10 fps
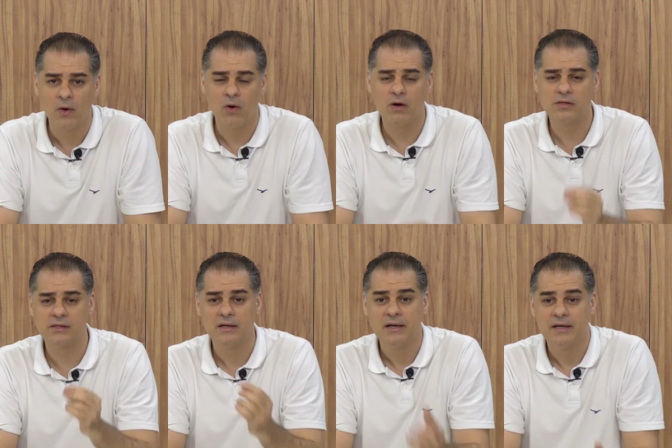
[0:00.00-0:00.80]

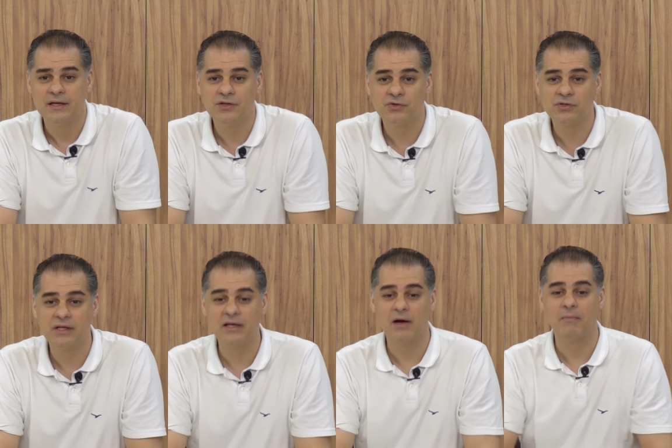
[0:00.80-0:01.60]
Nossa, isso
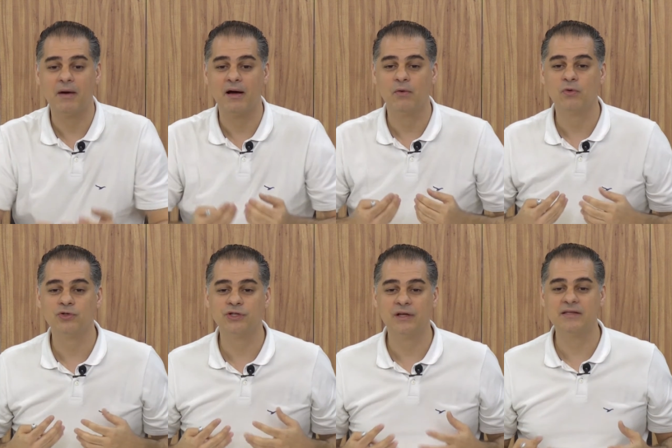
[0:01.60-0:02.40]
seria o
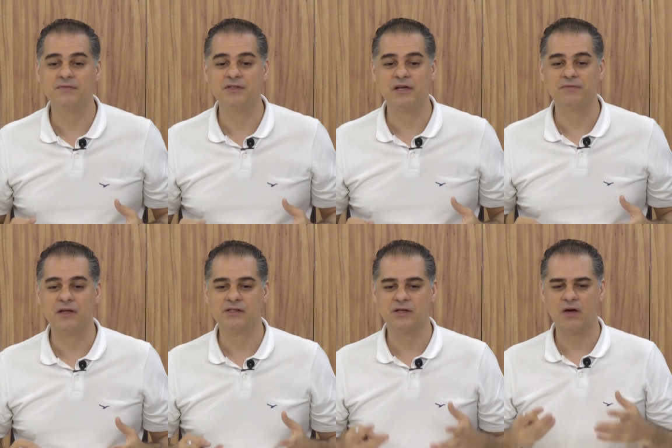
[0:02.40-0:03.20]
chinês, em vez de ele
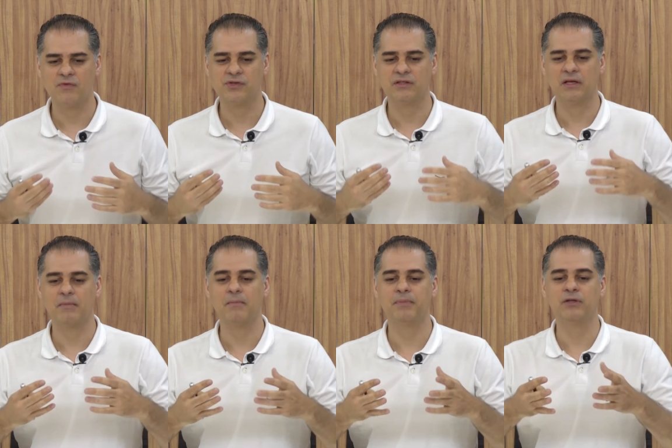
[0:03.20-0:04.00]
falar assim, ó, oh, você tem
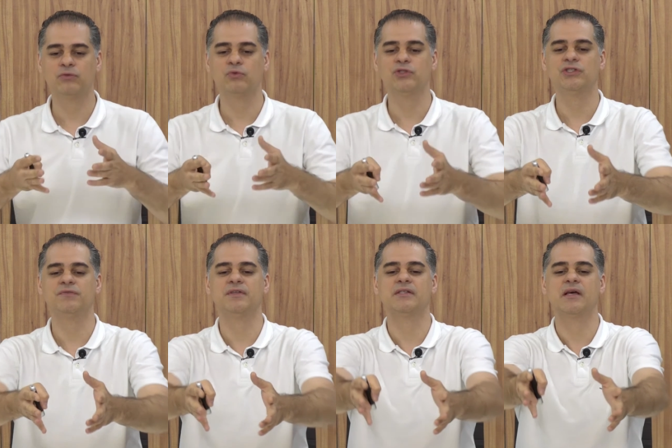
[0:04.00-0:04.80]
uma amplitude de
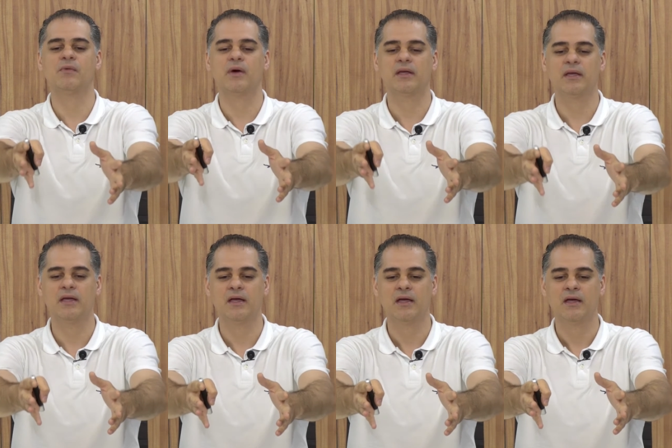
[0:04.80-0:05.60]
visão
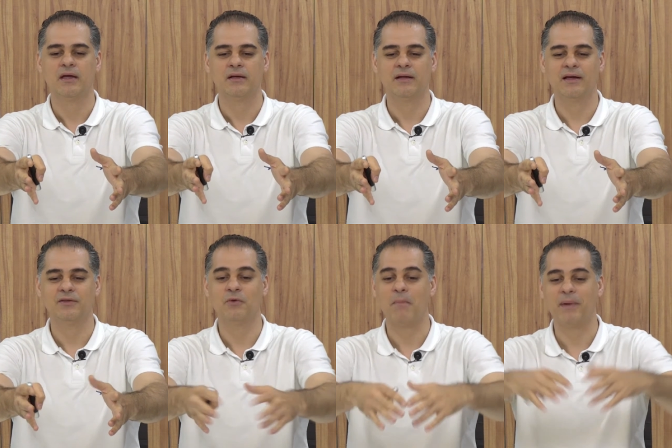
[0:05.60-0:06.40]
aqui, né,
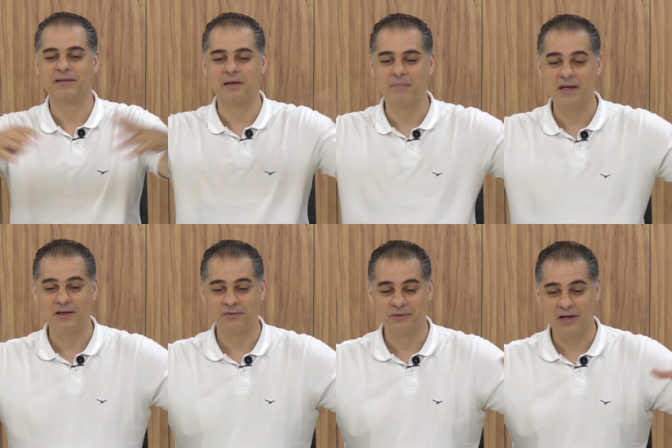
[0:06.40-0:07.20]
de um
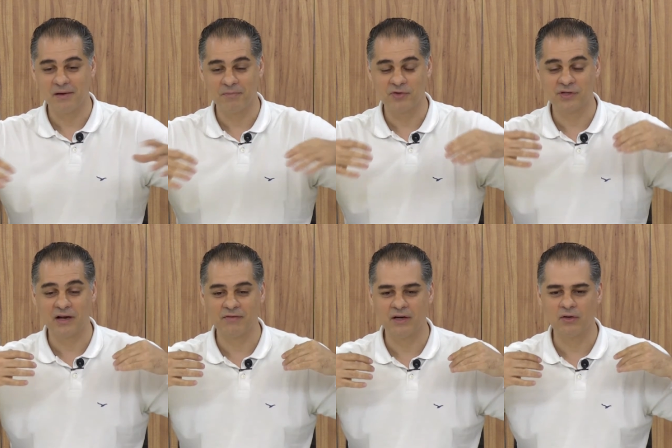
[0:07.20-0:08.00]
apartamento, né, posso estar
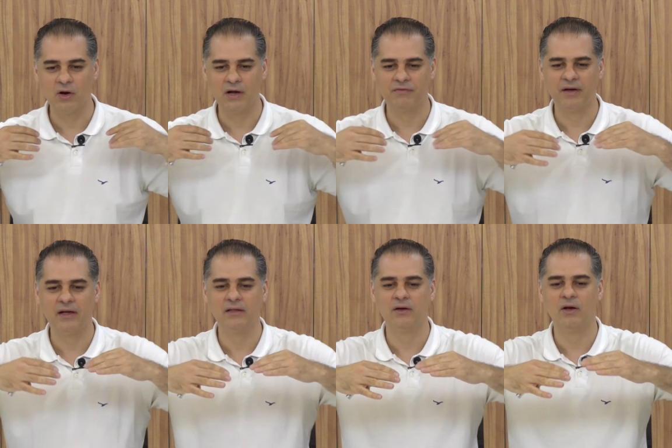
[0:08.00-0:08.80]
na varanda, olha a
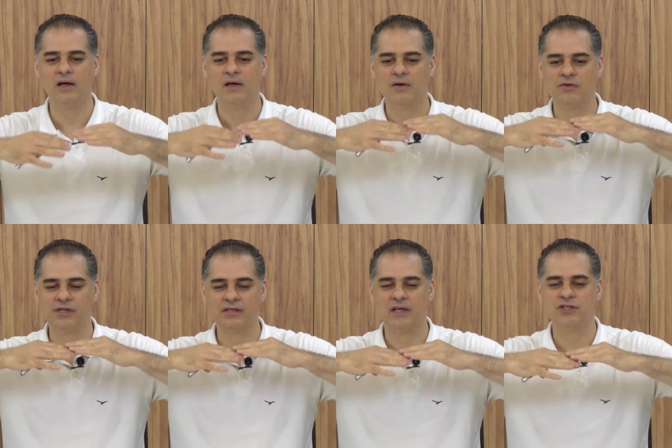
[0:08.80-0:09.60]
varanda, olha,
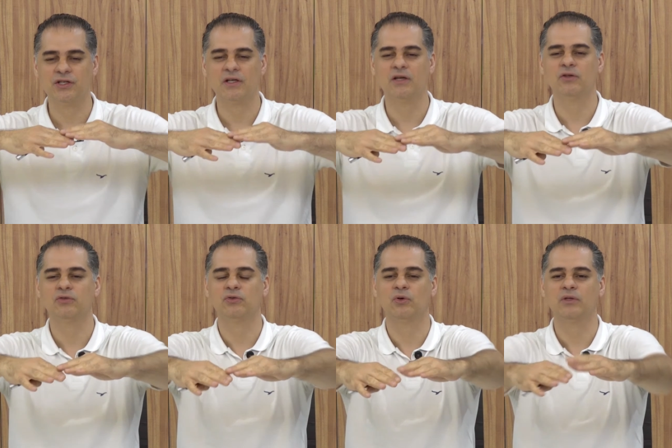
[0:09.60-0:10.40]
você está enxergando
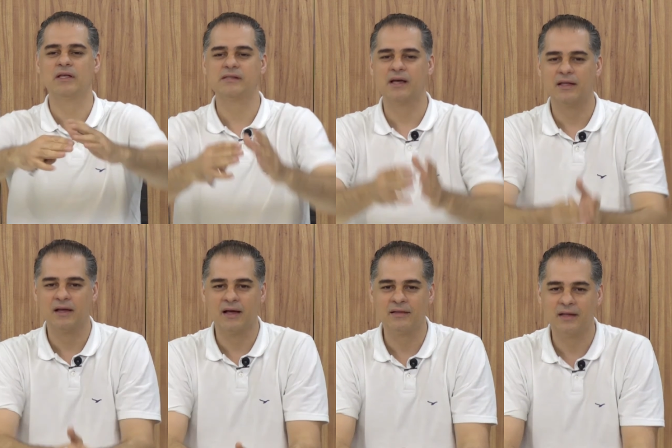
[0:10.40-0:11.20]
toda a Serra da
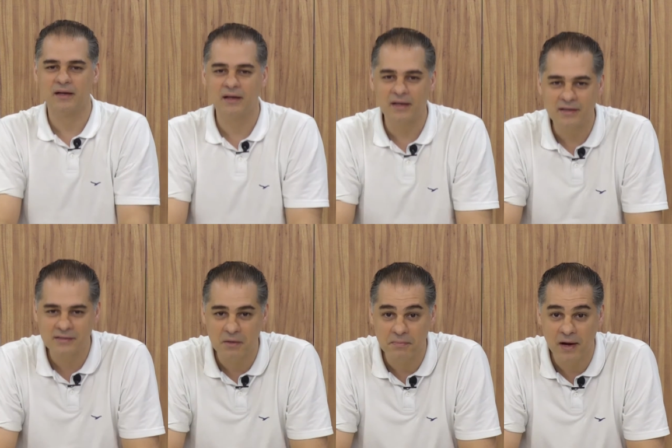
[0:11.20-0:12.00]
Cantareira aqui em
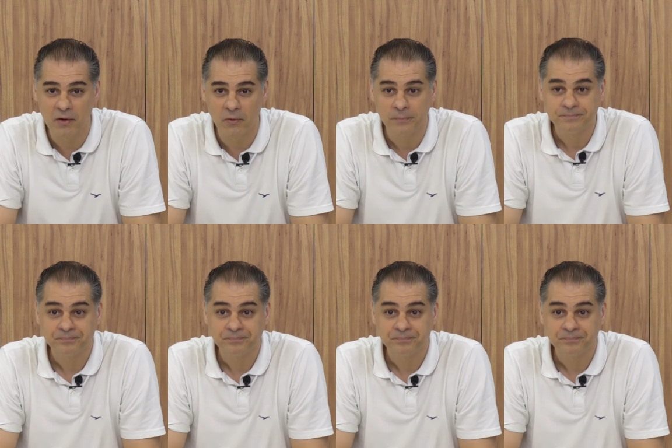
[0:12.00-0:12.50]
São Paulo.